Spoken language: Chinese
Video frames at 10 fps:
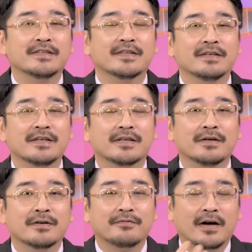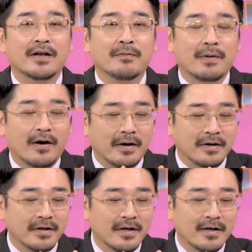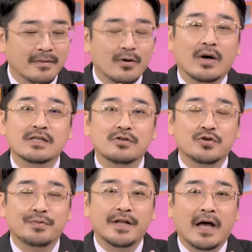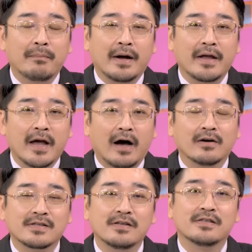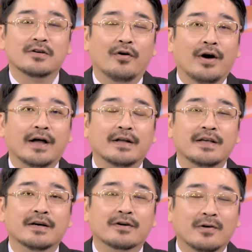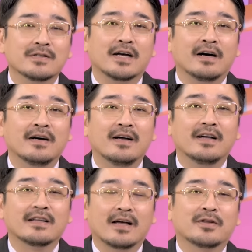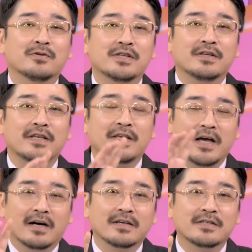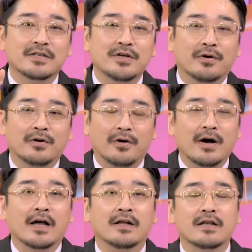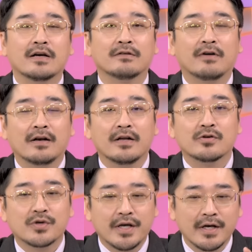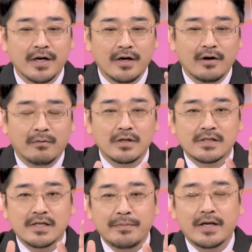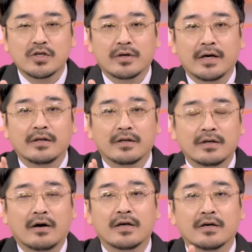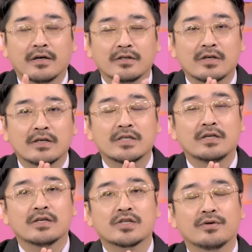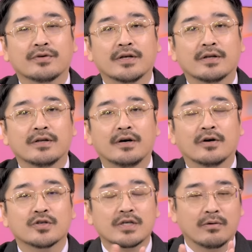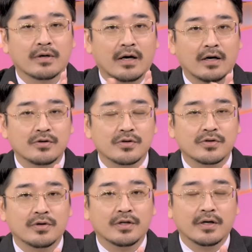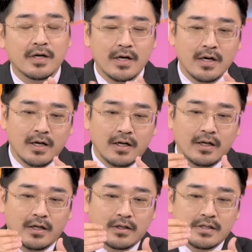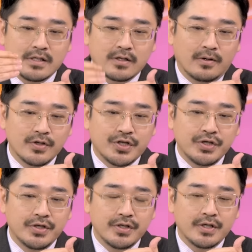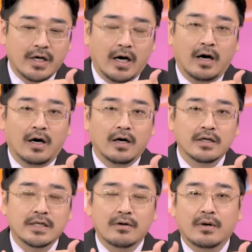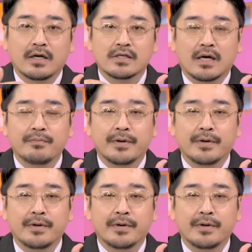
的一个范例，包含了不管是 GB 两百也好，甚至红海的一个工厂，它都是一样是用红海的一个范例。所以，我们这边就可以得到一个很核心的重点哦。就像我刚刚所说的，你的子公司啊，相关的产